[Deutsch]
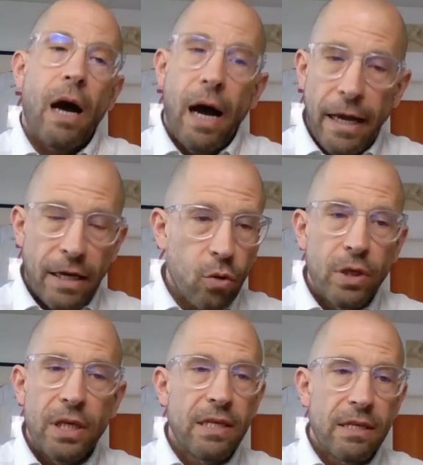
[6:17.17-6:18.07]
Ein
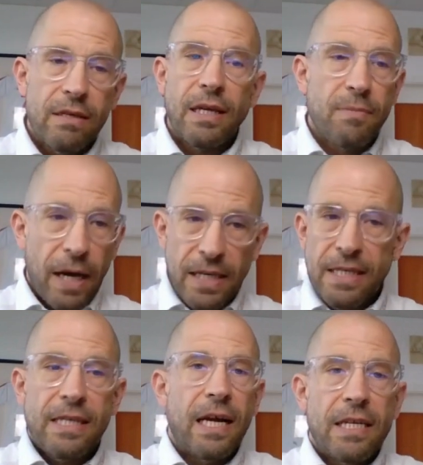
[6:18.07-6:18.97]
Grund ist, dass
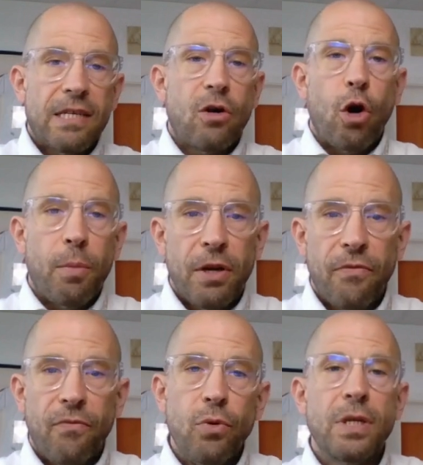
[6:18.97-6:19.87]
meistens halt das
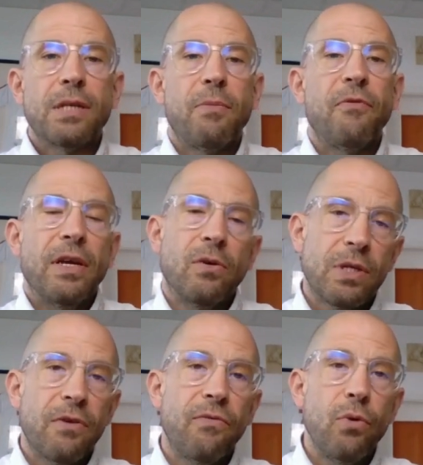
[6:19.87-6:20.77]
Körpergefühl, das
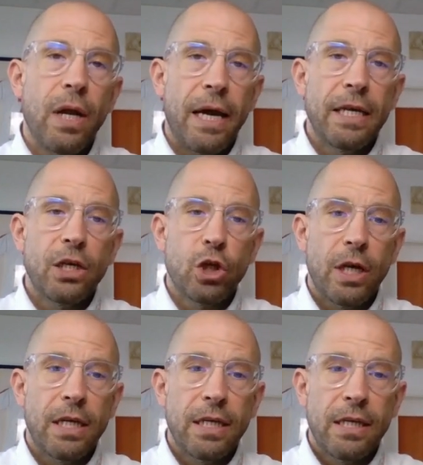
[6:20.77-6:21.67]
Bewegungsgefühl
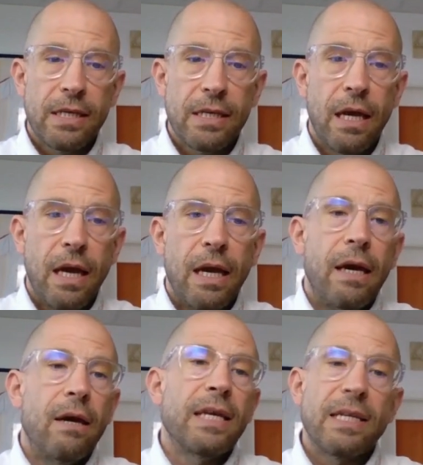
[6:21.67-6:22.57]
eingeschränkt ist
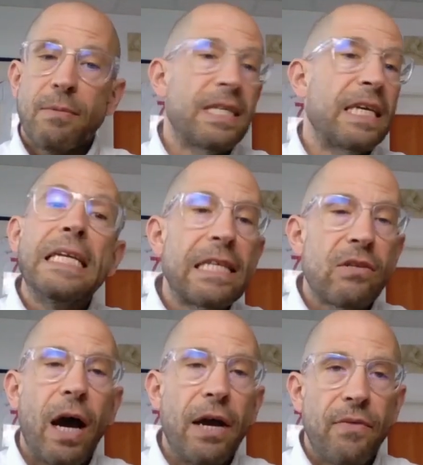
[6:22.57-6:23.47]
dass man sich nicht
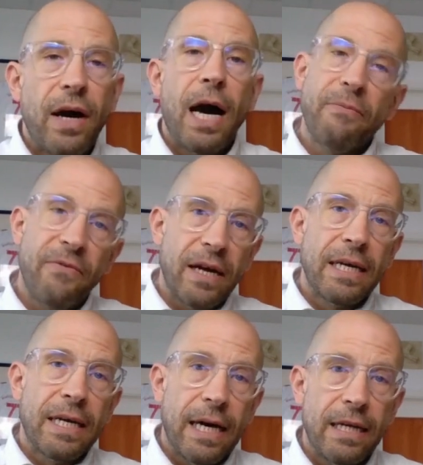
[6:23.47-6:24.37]
so einfach
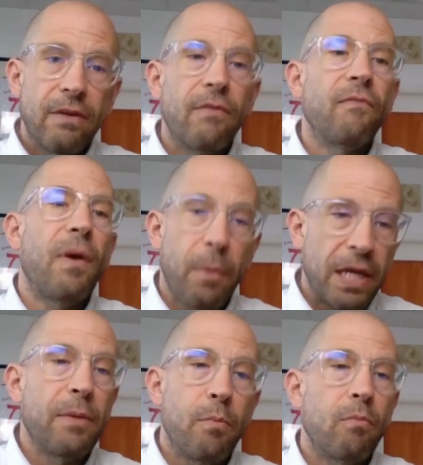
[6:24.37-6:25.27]
abfangen kann, wenn man
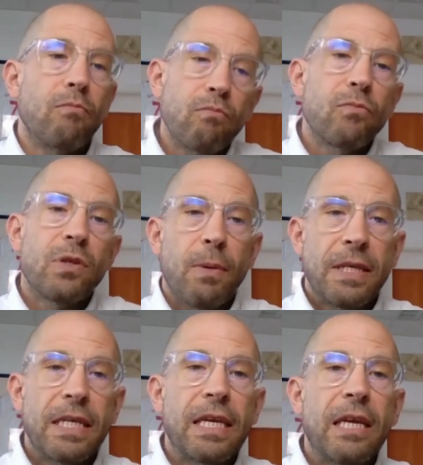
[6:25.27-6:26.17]
eben
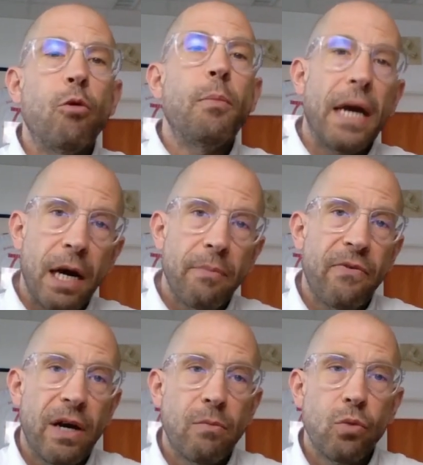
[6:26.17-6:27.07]
20 Kilo mehr
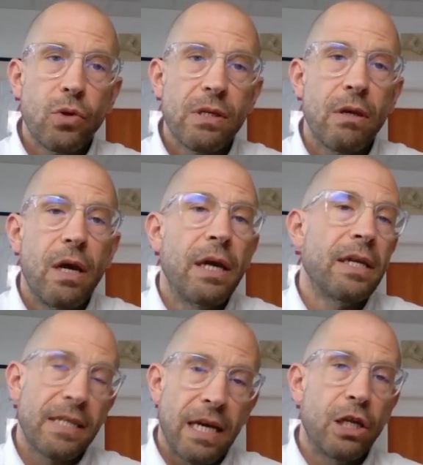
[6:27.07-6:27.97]
abfangen muss.
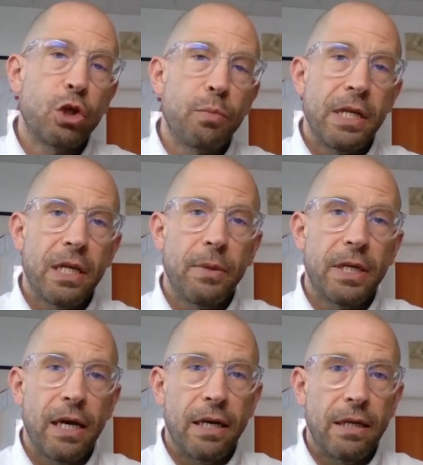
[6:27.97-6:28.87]
Das alles spielt
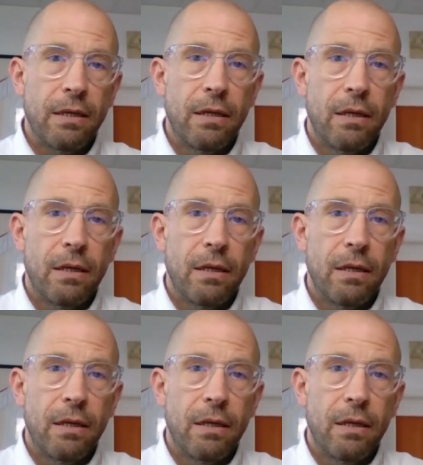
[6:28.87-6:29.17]
damit rein.